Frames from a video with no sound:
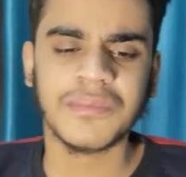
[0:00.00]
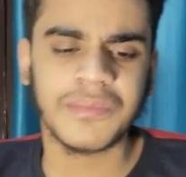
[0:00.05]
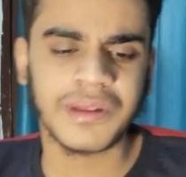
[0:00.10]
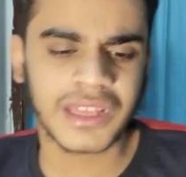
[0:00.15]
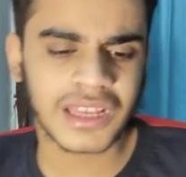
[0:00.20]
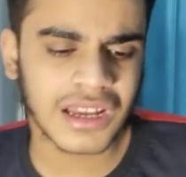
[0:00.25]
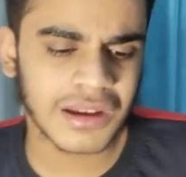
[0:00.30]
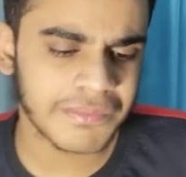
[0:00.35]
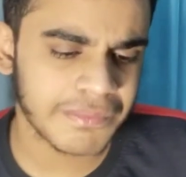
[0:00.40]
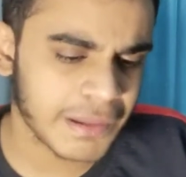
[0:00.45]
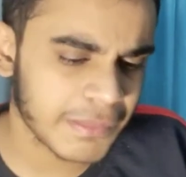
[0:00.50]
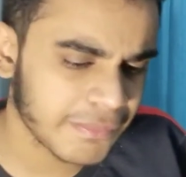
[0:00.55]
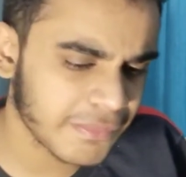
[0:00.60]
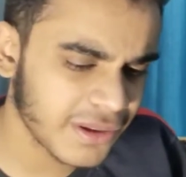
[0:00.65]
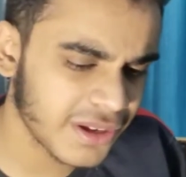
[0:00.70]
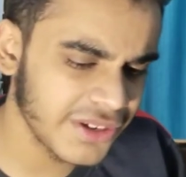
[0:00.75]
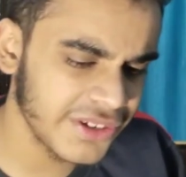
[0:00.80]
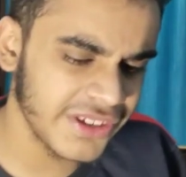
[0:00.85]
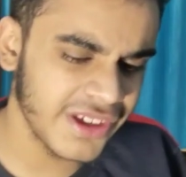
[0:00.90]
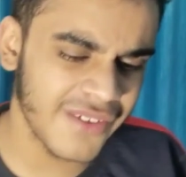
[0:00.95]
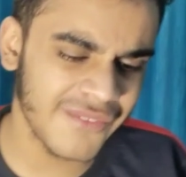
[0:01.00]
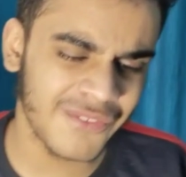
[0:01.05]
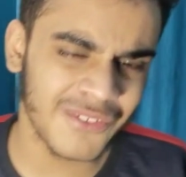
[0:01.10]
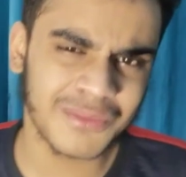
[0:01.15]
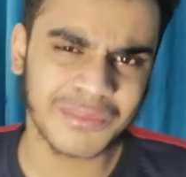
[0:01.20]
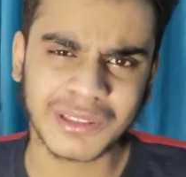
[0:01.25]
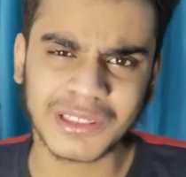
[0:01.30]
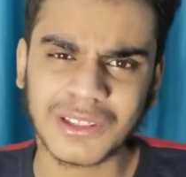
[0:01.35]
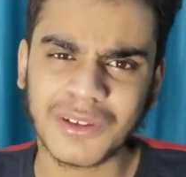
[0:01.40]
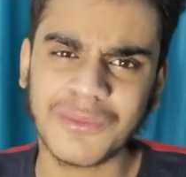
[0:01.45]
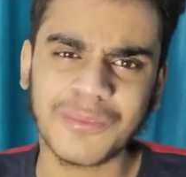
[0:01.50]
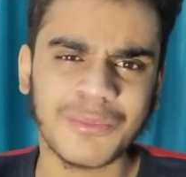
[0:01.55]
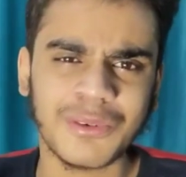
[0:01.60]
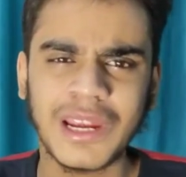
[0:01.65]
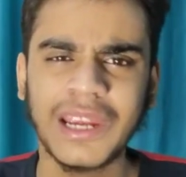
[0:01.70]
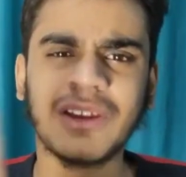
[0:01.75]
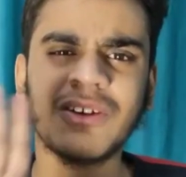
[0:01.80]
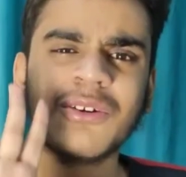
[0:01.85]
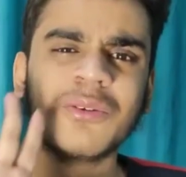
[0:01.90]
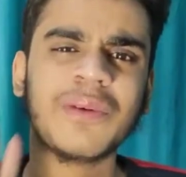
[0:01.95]
मैंने कहा पापा नया फोन मतलब
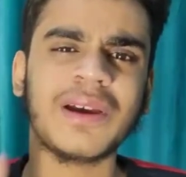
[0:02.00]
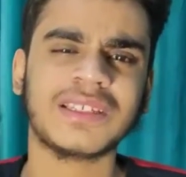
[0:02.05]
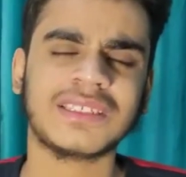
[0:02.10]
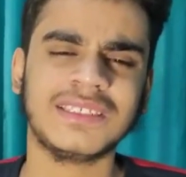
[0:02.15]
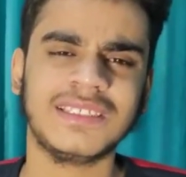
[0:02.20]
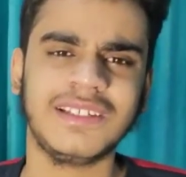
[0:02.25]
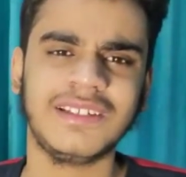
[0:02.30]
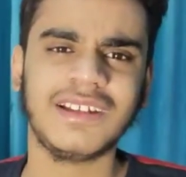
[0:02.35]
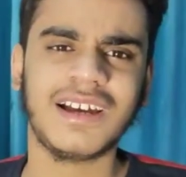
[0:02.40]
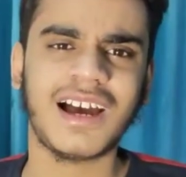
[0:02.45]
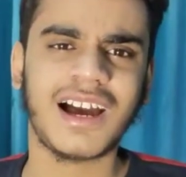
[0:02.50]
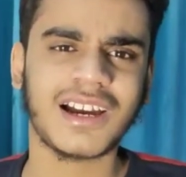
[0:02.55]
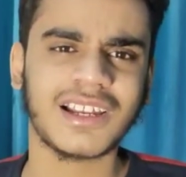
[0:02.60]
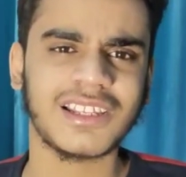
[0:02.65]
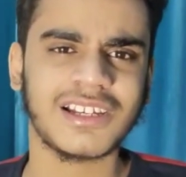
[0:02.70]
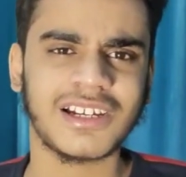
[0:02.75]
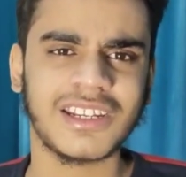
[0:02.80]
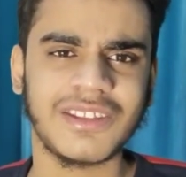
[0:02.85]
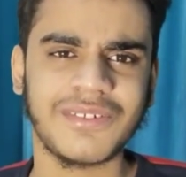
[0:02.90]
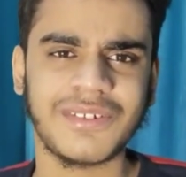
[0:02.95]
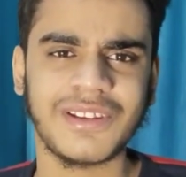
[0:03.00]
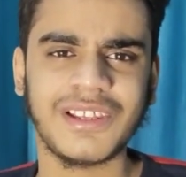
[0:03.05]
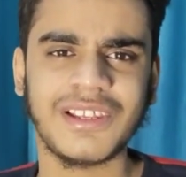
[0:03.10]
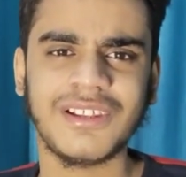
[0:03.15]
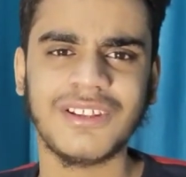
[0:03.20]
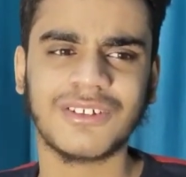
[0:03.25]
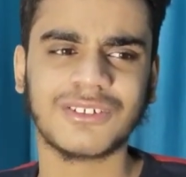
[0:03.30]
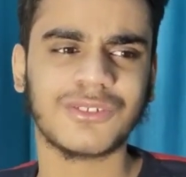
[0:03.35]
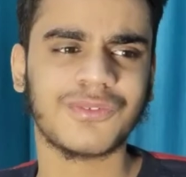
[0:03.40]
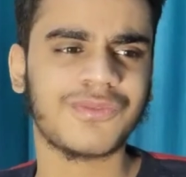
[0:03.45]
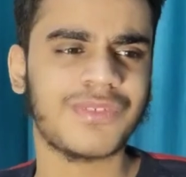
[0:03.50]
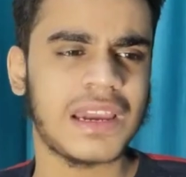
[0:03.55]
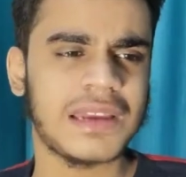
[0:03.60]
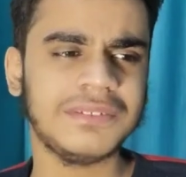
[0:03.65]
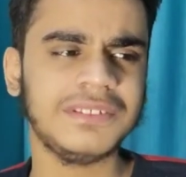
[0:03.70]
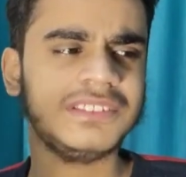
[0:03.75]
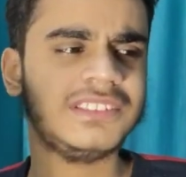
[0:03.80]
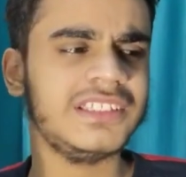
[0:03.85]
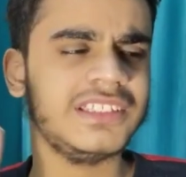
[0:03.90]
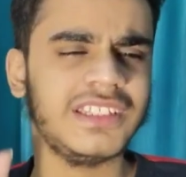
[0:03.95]
माइक्रोमैक्स ही लेना आग लगाने वाले लोग तो
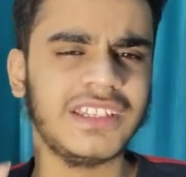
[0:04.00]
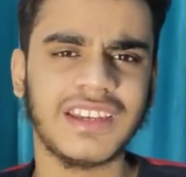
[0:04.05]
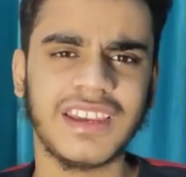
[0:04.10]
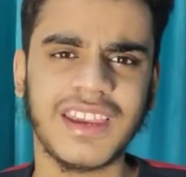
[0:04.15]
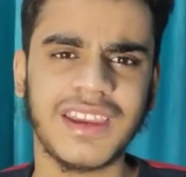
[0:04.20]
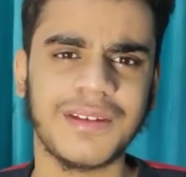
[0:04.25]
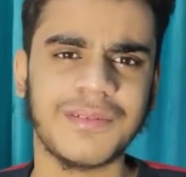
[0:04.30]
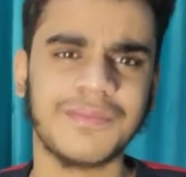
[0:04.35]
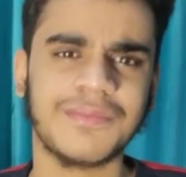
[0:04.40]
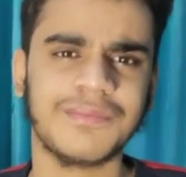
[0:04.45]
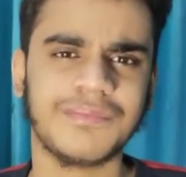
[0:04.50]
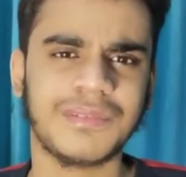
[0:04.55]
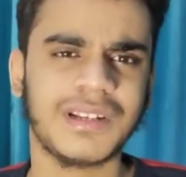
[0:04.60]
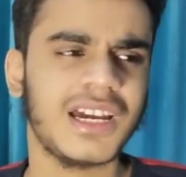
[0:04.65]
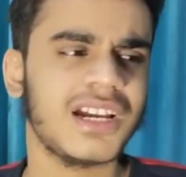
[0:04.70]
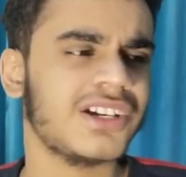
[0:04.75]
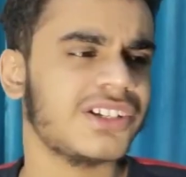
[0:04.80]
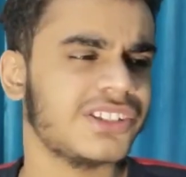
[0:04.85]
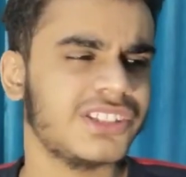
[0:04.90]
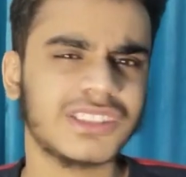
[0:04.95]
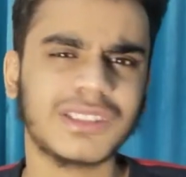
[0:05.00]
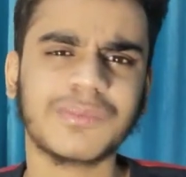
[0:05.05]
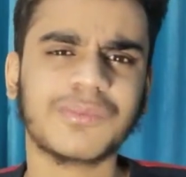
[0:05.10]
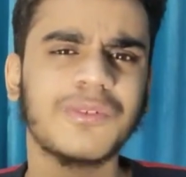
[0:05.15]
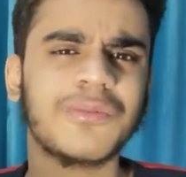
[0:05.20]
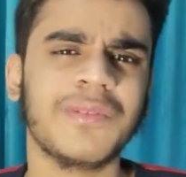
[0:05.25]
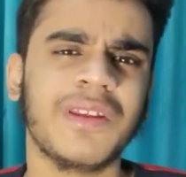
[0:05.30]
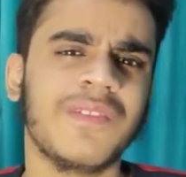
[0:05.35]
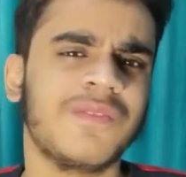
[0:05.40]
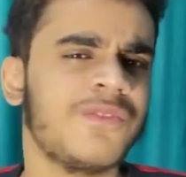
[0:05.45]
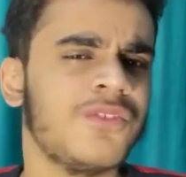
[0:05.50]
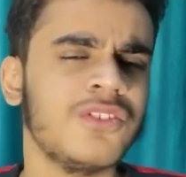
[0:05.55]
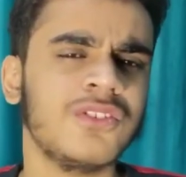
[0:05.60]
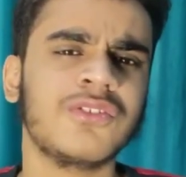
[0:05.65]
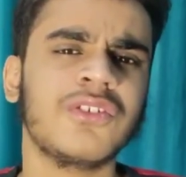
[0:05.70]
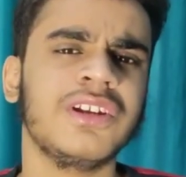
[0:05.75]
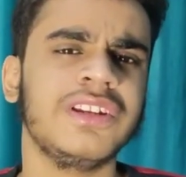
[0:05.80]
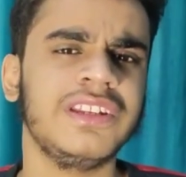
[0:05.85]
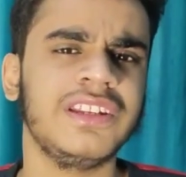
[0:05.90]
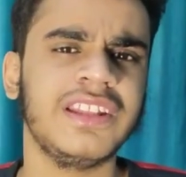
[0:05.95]
फाइव जी दे देंगे मना करते सबको मेरे
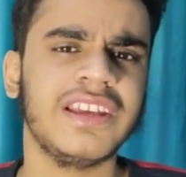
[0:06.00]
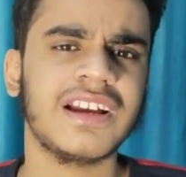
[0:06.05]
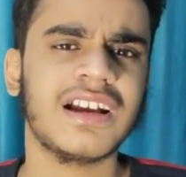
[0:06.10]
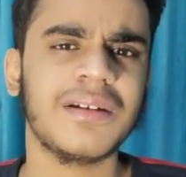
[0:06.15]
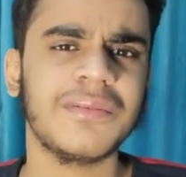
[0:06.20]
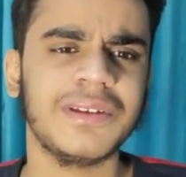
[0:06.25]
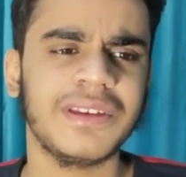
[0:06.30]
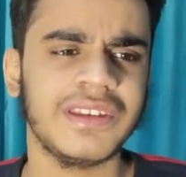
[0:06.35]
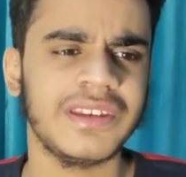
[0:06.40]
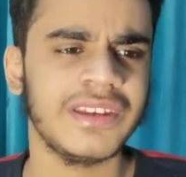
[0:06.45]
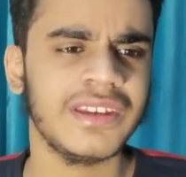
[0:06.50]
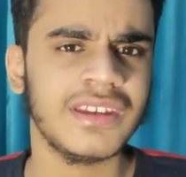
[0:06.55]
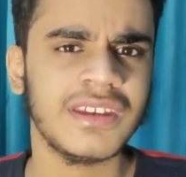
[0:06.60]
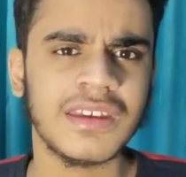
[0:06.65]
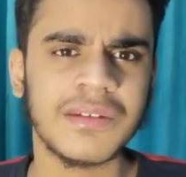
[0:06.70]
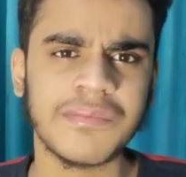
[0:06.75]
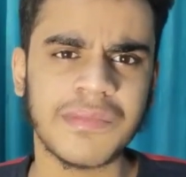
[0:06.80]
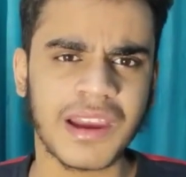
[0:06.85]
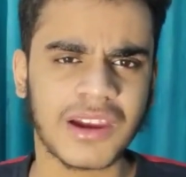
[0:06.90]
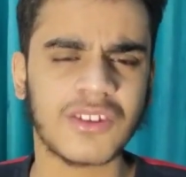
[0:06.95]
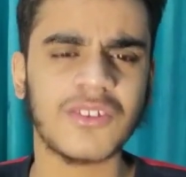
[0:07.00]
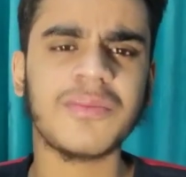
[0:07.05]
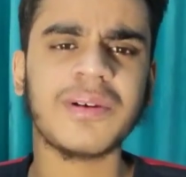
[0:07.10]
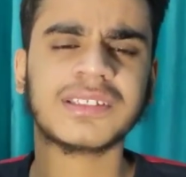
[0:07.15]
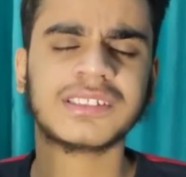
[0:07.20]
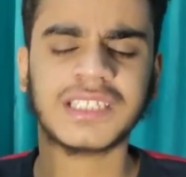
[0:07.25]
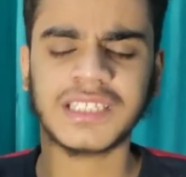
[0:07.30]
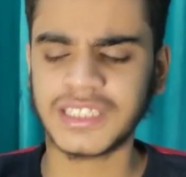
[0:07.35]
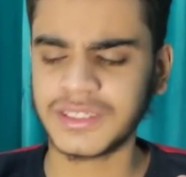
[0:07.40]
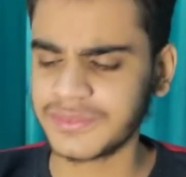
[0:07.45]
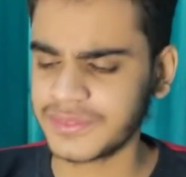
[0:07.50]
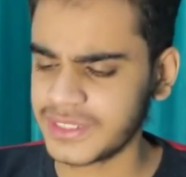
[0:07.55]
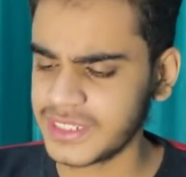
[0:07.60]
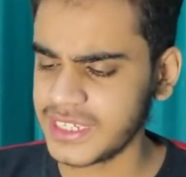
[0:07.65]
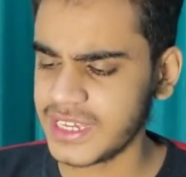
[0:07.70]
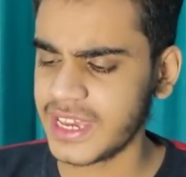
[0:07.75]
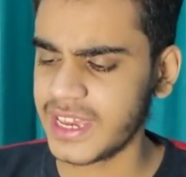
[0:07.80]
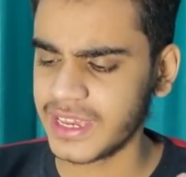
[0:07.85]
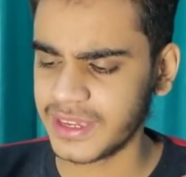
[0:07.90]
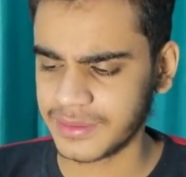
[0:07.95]
फोन कोई नहीं लेगा अभी माइक्रोमैक्स आने
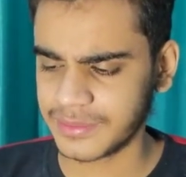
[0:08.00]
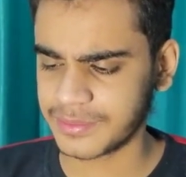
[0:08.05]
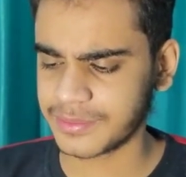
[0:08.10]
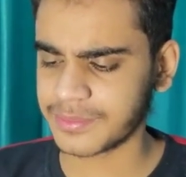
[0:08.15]
वाली है